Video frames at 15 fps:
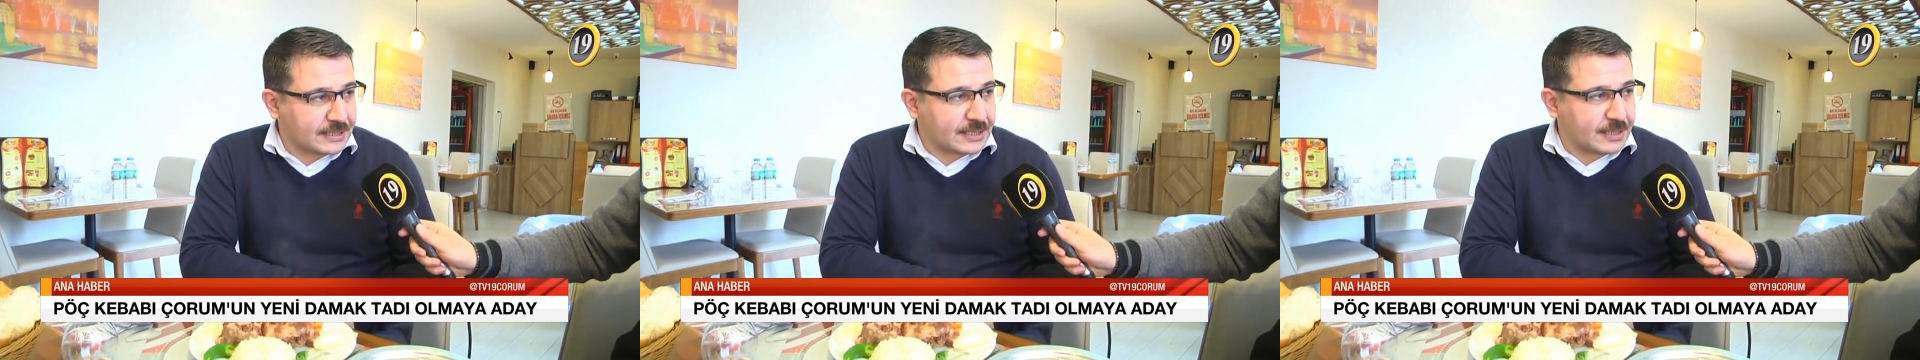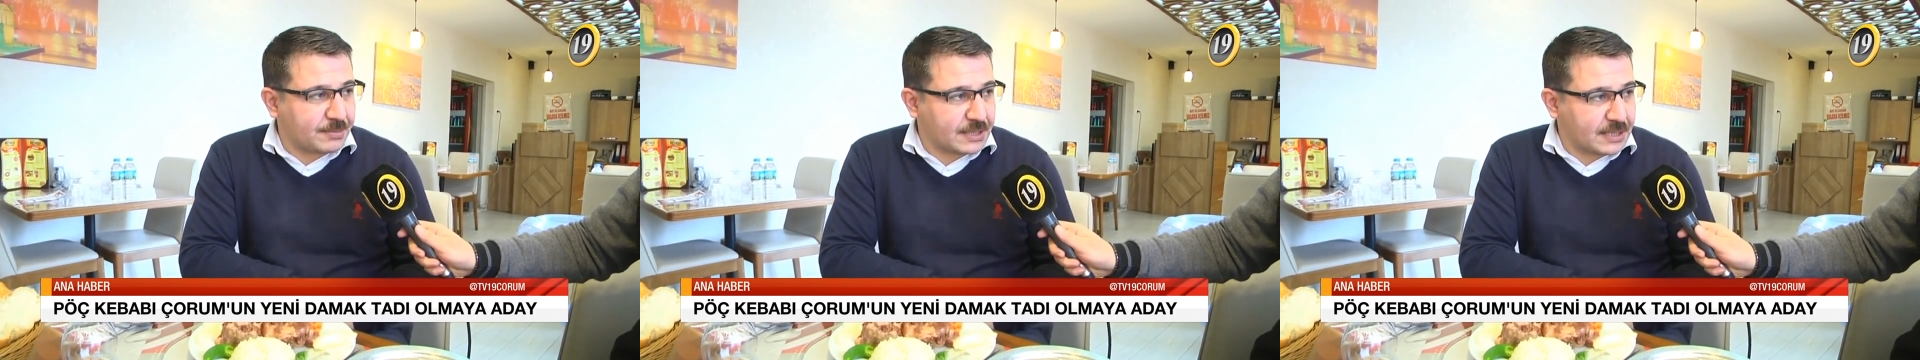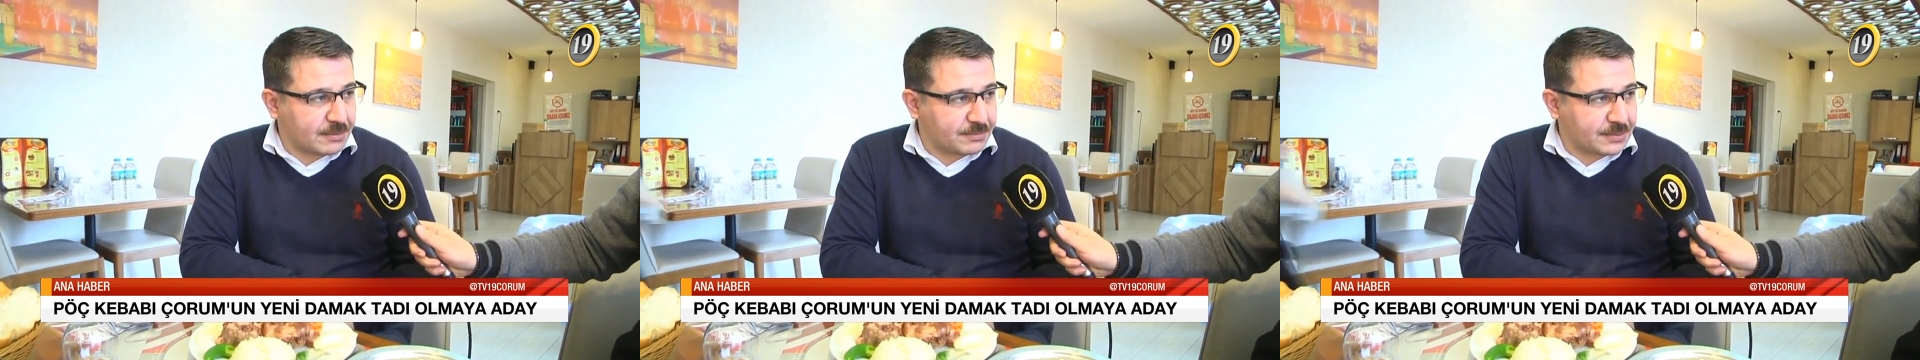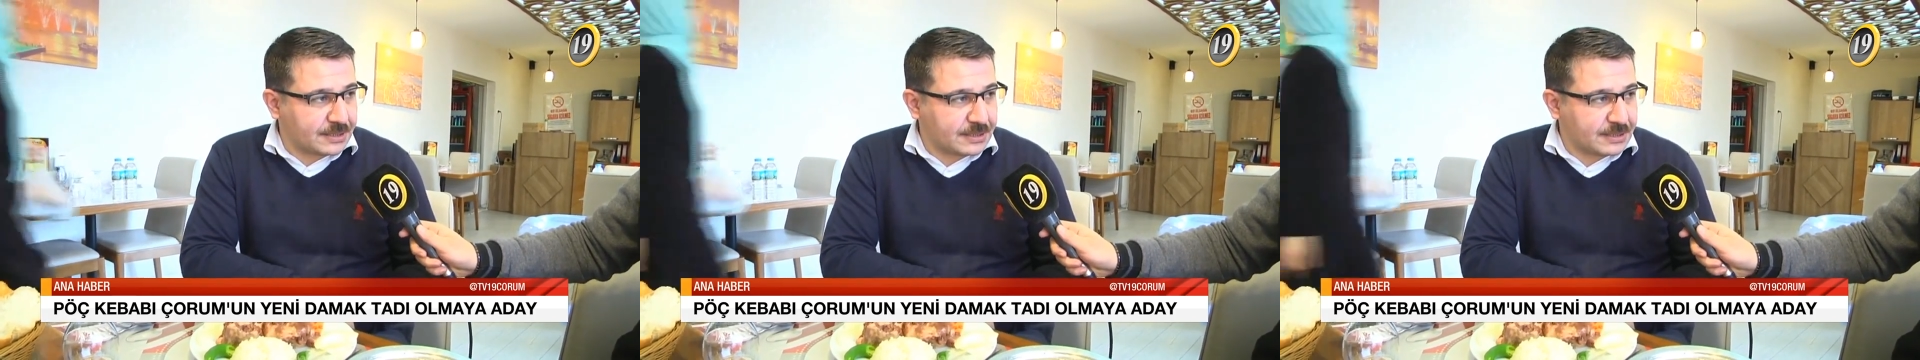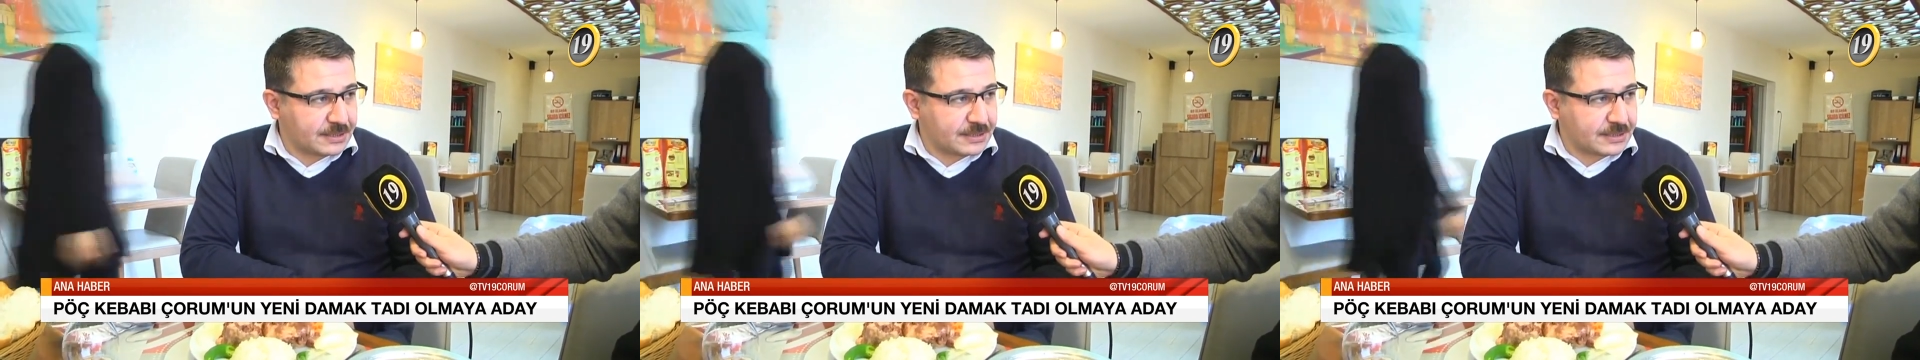yapılan
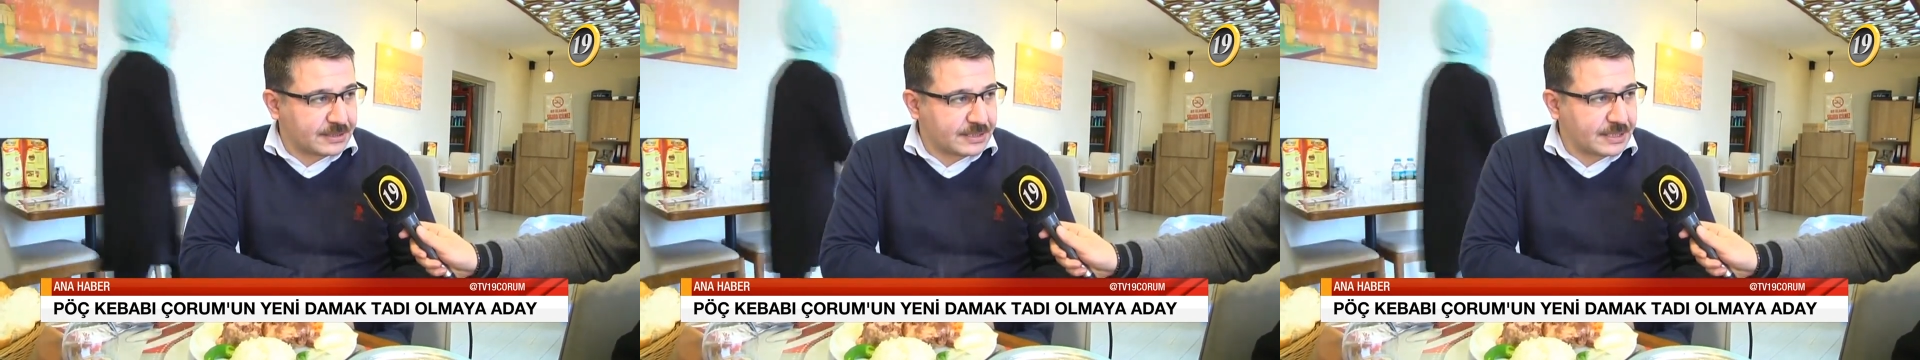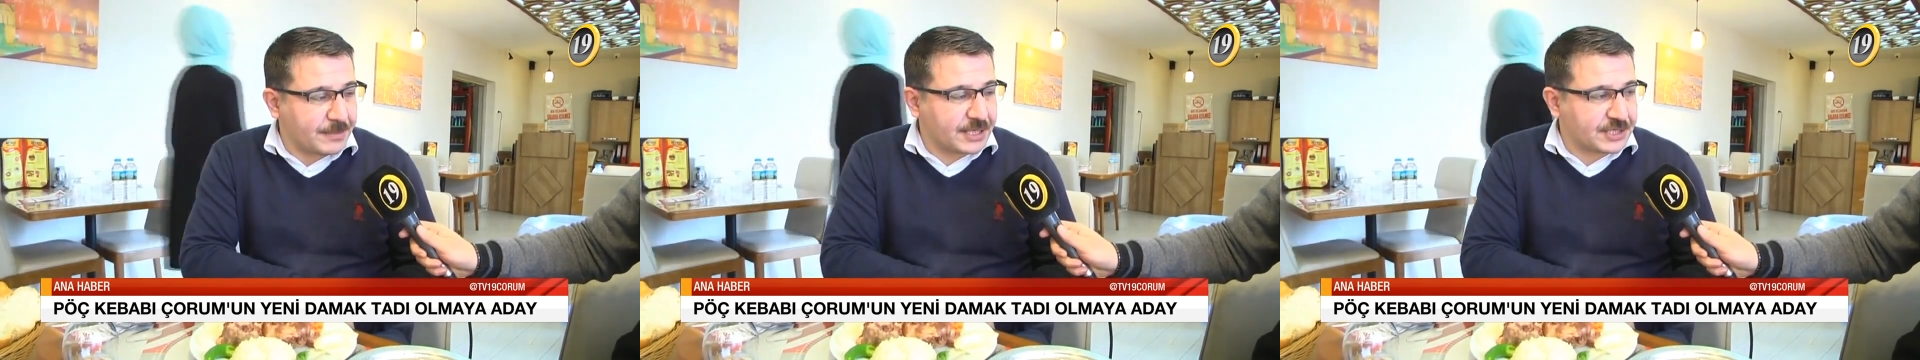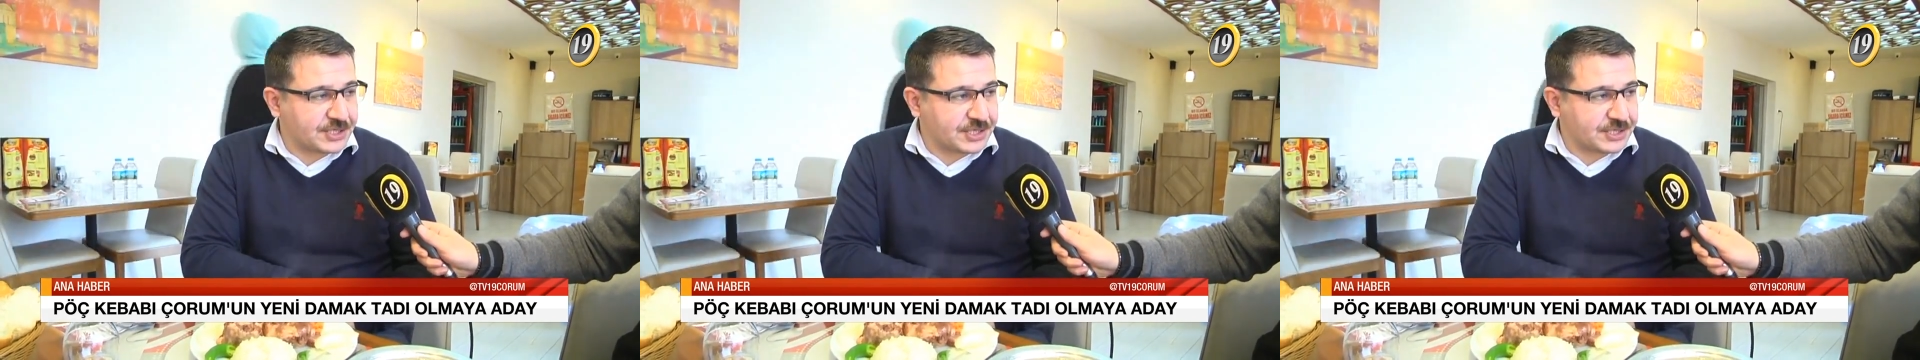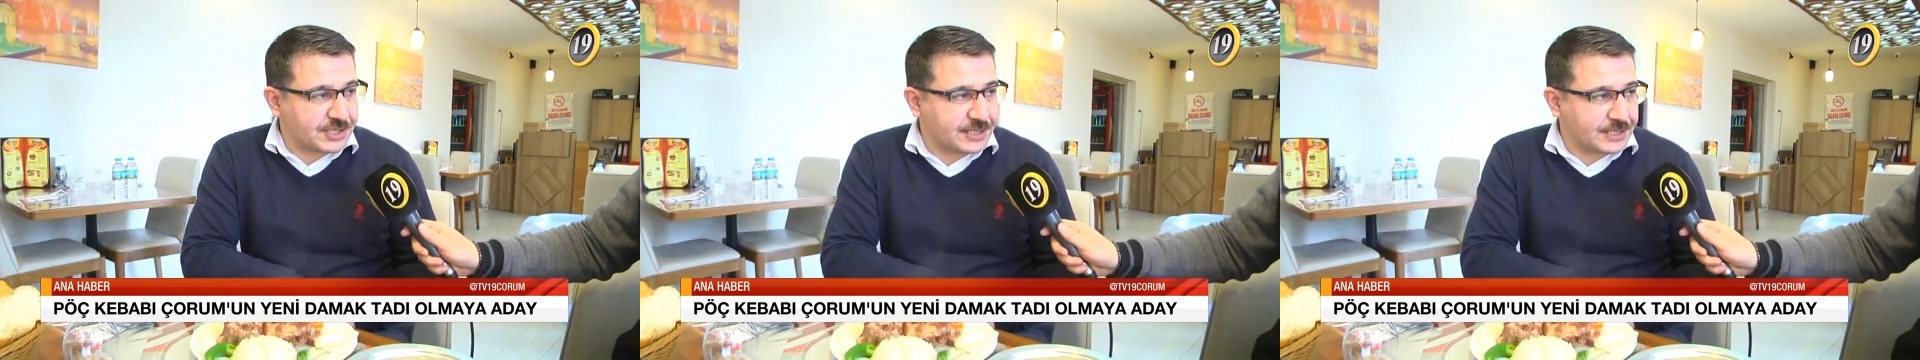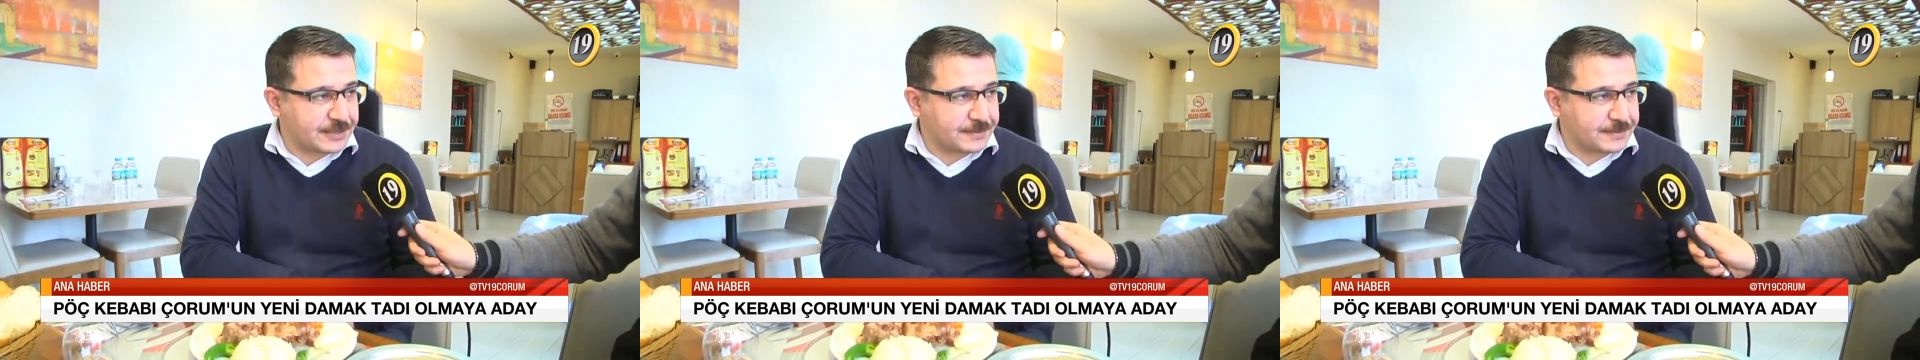bir yemek çeşidi.